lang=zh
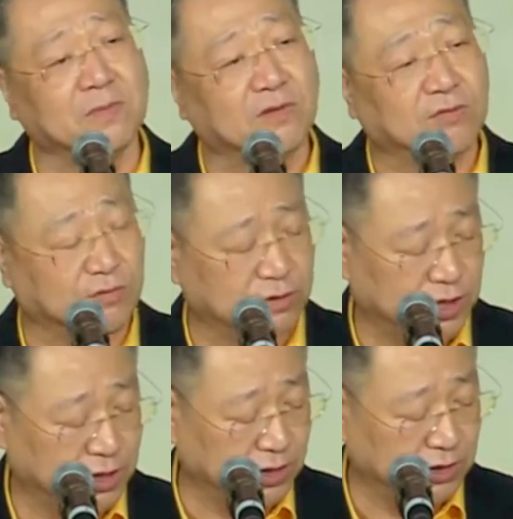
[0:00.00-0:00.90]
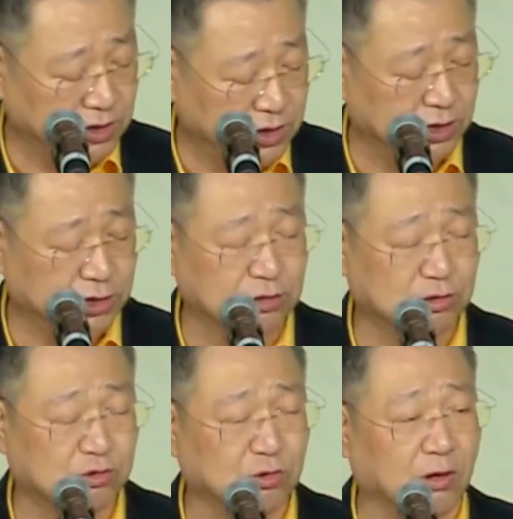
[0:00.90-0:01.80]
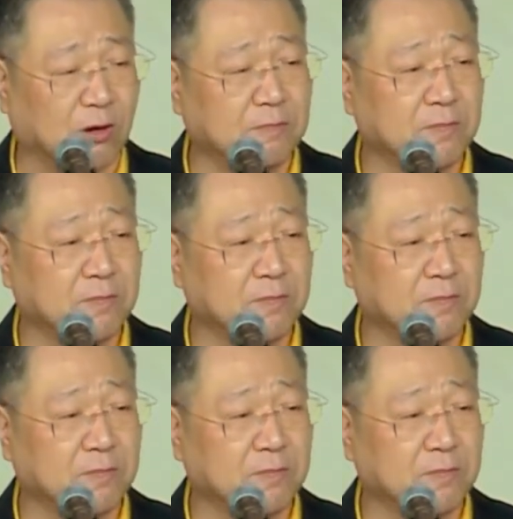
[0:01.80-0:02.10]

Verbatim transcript: 父亲继续说。